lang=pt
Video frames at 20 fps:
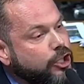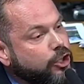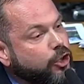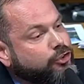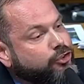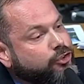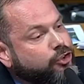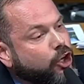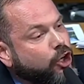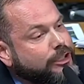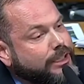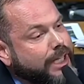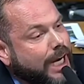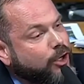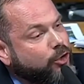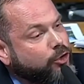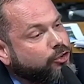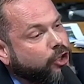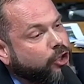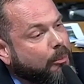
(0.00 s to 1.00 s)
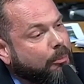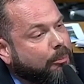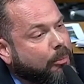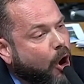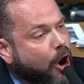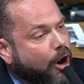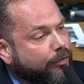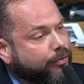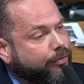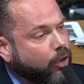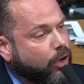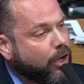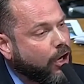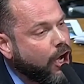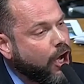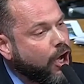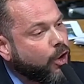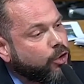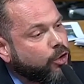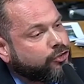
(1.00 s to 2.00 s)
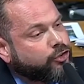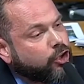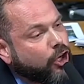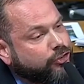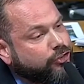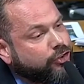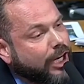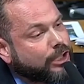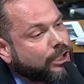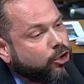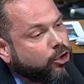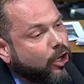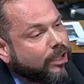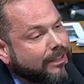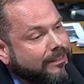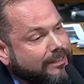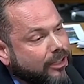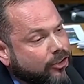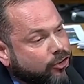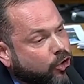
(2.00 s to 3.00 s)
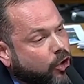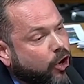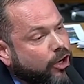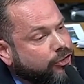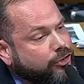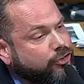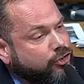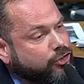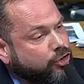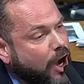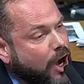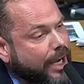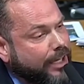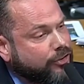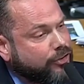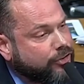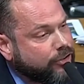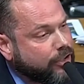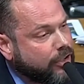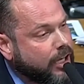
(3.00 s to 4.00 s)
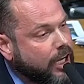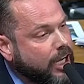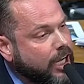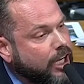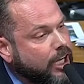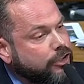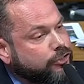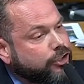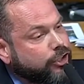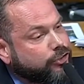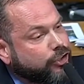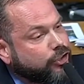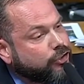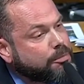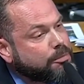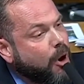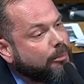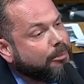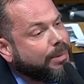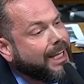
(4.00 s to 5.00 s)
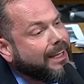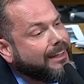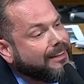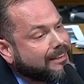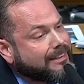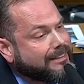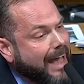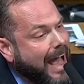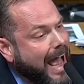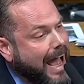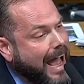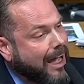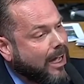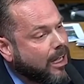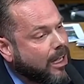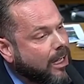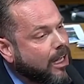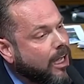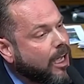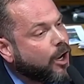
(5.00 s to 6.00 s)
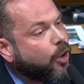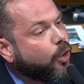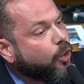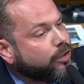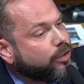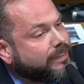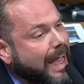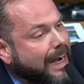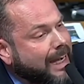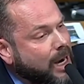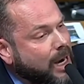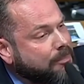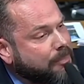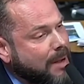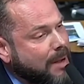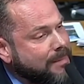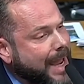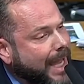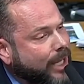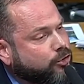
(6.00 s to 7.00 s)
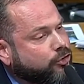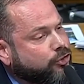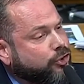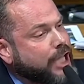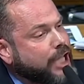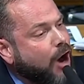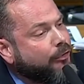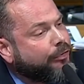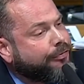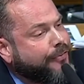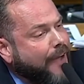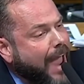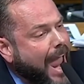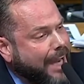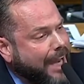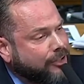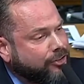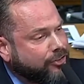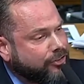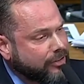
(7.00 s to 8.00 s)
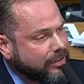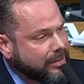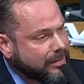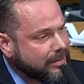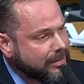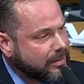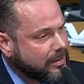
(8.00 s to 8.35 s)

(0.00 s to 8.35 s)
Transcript: E o senhor traiu o seu povo. O senhor tinha todas as condições de desmobilizar os acampamentos, não fez.